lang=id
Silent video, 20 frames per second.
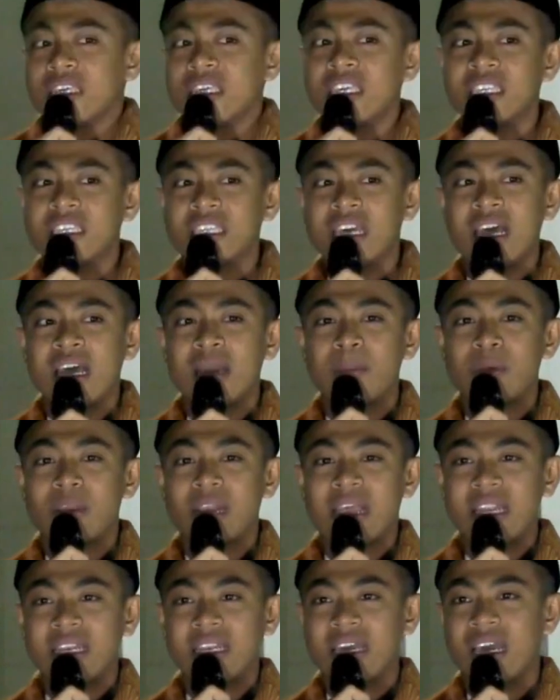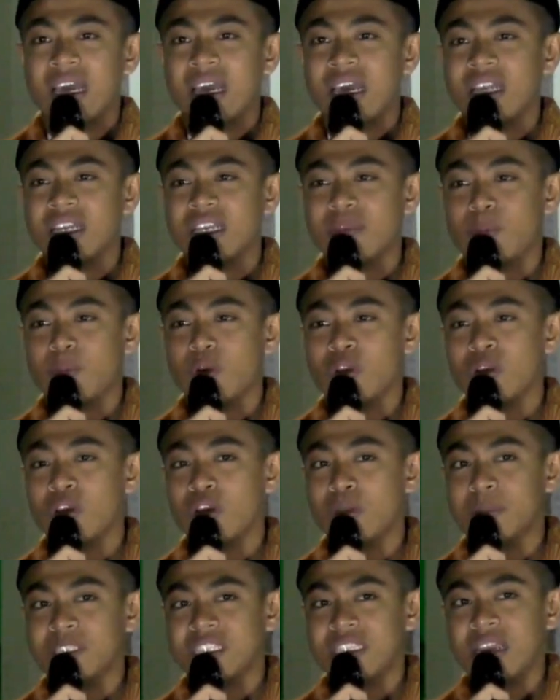Kita berada di
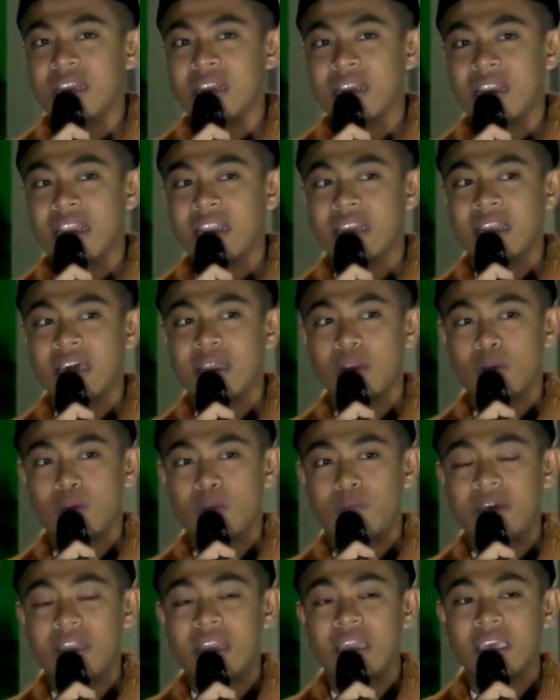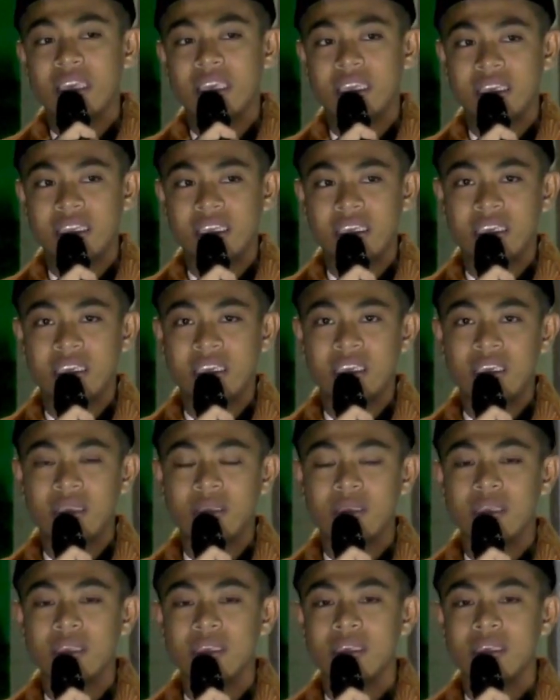pondok pesantren Darul Falah ini